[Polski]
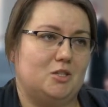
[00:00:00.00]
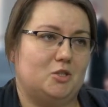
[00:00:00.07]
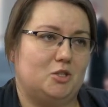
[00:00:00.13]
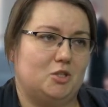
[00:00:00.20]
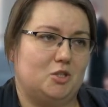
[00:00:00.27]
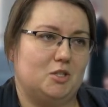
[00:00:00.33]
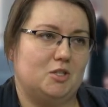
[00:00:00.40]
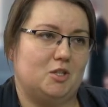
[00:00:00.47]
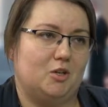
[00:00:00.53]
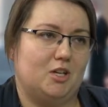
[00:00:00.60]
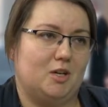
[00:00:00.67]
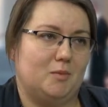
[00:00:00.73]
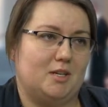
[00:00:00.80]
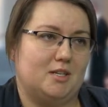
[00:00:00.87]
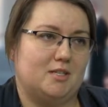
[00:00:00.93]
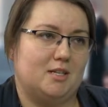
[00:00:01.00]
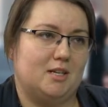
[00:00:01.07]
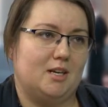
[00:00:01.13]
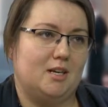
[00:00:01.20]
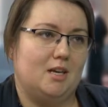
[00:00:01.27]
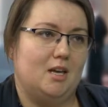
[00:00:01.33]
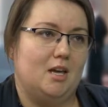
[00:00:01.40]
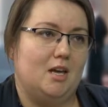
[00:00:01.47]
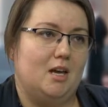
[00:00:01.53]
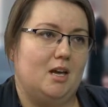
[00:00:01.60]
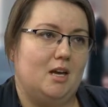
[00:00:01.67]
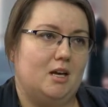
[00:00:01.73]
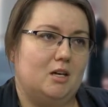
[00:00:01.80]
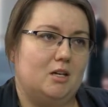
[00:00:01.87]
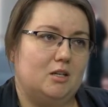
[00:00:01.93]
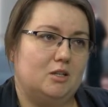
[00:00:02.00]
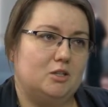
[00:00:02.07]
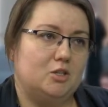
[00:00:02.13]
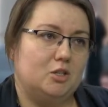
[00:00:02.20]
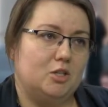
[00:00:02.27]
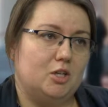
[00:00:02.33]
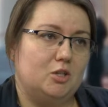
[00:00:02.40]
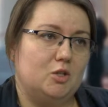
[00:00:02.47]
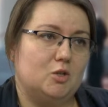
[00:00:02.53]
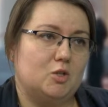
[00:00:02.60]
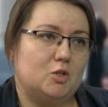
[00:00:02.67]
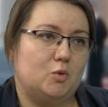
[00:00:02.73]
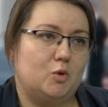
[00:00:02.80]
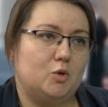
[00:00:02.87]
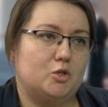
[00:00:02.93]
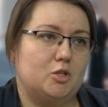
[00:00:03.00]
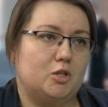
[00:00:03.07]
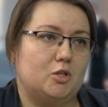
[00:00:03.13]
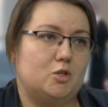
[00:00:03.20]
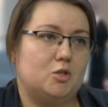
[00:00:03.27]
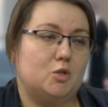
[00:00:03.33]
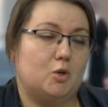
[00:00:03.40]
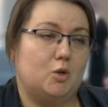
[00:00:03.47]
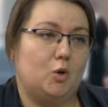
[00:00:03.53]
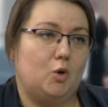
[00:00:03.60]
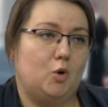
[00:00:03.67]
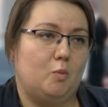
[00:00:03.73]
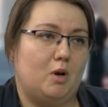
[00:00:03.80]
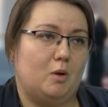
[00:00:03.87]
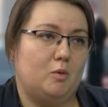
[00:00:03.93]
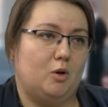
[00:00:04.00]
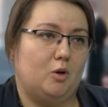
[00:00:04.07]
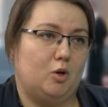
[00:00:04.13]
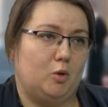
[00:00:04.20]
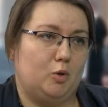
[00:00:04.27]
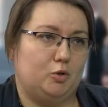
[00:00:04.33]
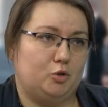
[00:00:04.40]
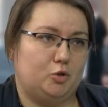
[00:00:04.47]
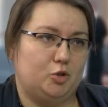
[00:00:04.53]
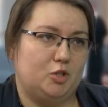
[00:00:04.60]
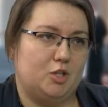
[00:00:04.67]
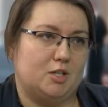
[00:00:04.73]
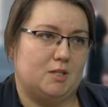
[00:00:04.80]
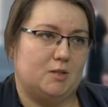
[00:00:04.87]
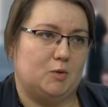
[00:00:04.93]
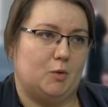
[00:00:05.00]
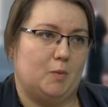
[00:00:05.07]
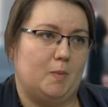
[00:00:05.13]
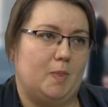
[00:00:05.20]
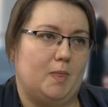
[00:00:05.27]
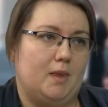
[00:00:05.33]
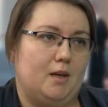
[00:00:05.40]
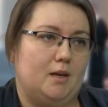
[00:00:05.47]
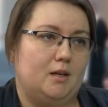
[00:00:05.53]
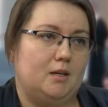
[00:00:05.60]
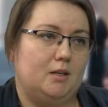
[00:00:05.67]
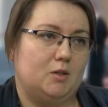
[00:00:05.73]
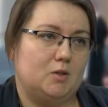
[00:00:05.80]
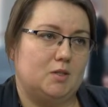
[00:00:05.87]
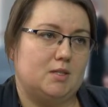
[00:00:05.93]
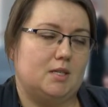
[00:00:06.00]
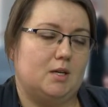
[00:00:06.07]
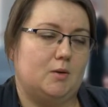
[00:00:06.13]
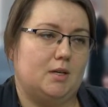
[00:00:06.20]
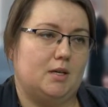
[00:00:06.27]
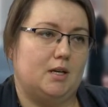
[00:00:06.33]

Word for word: szczecińsko-kamieńskiej, średnio zgłoszeń co roku mamy około 30 i to z całej